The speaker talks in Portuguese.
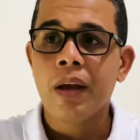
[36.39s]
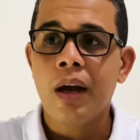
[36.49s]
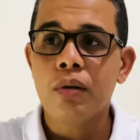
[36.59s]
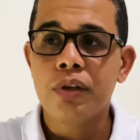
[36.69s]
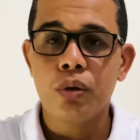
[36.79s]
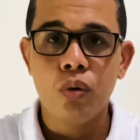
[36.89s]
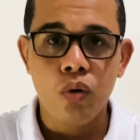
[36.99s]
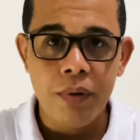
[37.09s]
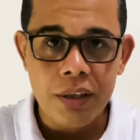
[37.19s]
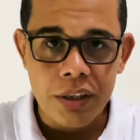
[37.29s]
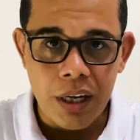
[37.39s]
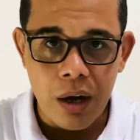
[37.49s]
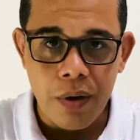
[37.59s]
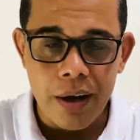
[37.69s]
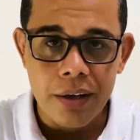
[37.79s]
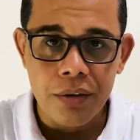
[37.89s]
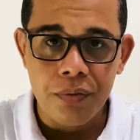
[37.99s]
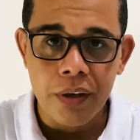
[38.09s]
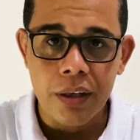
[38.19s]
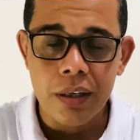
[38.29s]
ao setor comercial, à área de
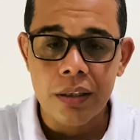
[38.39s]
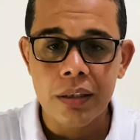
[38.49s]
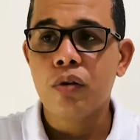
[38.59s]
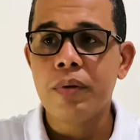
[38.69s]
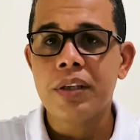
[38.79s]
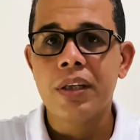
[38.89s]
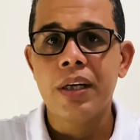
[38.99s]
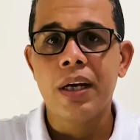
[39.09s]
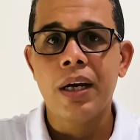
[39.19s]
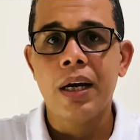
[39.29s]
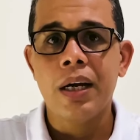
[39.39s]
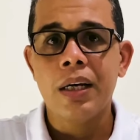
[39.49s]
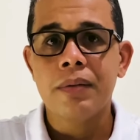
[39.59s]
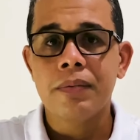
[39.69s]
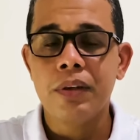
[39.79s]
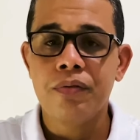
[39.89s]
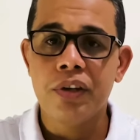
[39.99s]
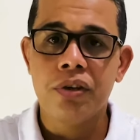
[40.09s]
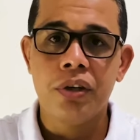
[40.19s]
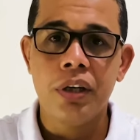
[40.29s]
vendas, comecei a
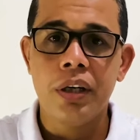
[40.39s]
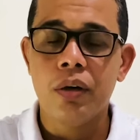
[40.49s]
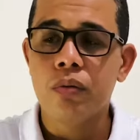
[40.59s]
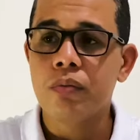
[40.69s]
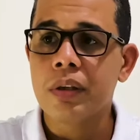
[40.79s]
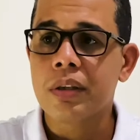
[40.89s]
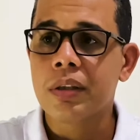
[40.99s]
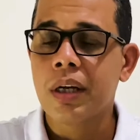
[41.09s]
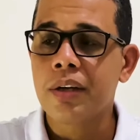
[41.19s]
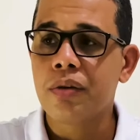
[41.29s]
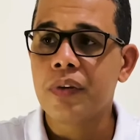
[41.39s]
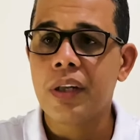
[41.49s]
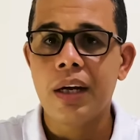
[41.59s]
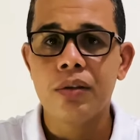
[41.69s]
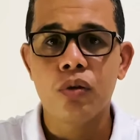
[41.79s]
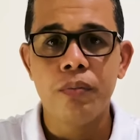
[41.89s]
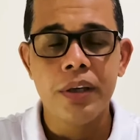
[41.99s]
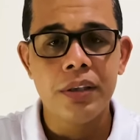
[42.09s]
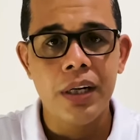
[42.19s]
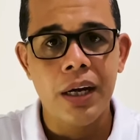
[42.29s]
investir em algumas atividades
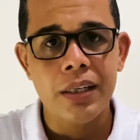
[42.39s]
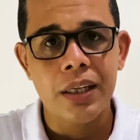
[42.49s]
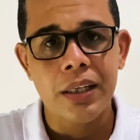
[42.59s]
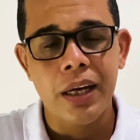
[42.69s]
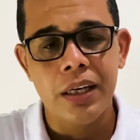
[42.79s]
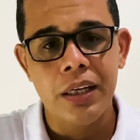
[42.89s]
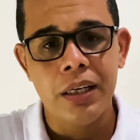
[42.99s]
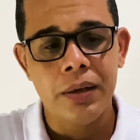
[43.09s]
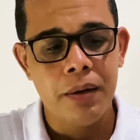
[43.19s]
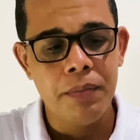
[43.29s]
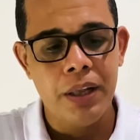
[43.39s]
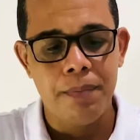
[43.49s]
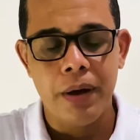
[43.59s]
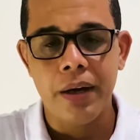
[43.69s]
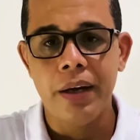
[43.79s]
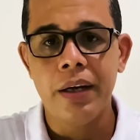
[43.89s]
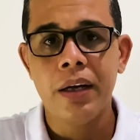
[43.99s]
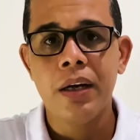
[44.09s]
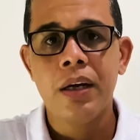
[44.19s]
comerciais até que me deparei